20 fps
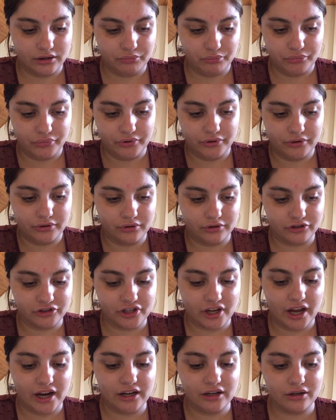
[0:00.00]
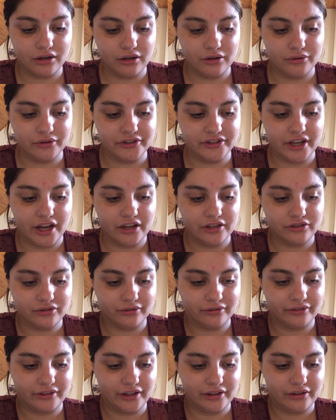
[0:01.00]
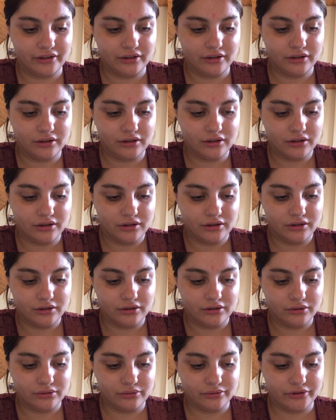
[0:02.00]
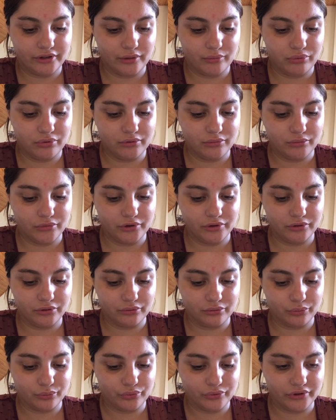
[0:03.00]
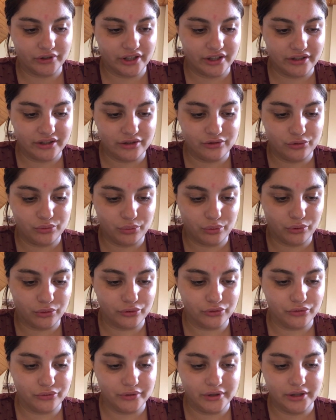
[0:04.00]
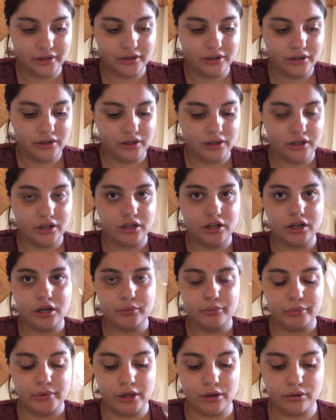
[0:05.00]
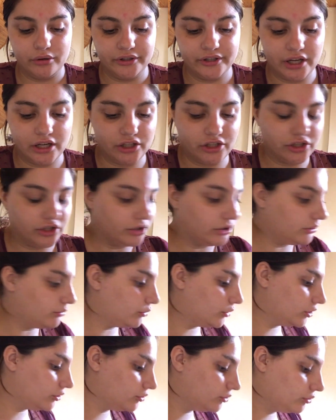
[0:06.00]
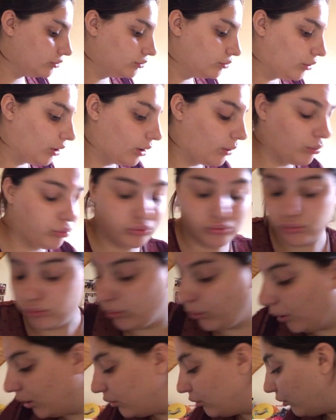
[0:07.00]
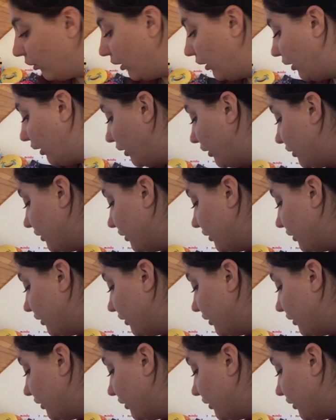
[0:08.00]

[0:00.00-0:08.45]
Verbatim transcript: Hop, je racle le cache en fait, tout simplement, donc pour gagner du produit. Hop, et le cache, moi je le mets à la poubelle ou